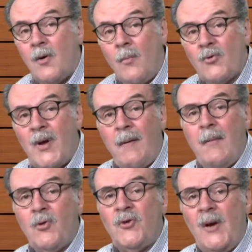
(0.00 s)
como
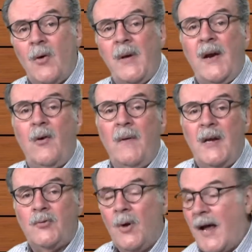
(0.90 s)
sabemos, el gobierno
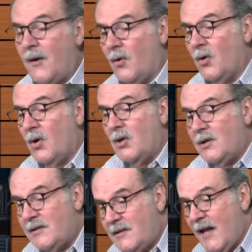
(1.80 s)
venezolano
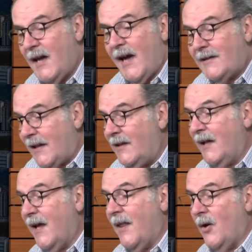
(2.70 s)
sigue hasta el
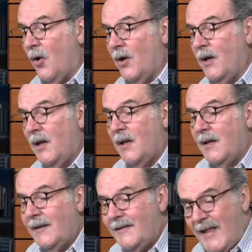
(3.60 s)
día de hoy
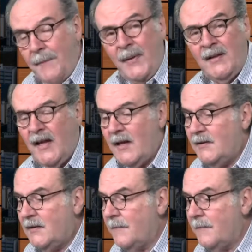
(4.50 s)
dependiente.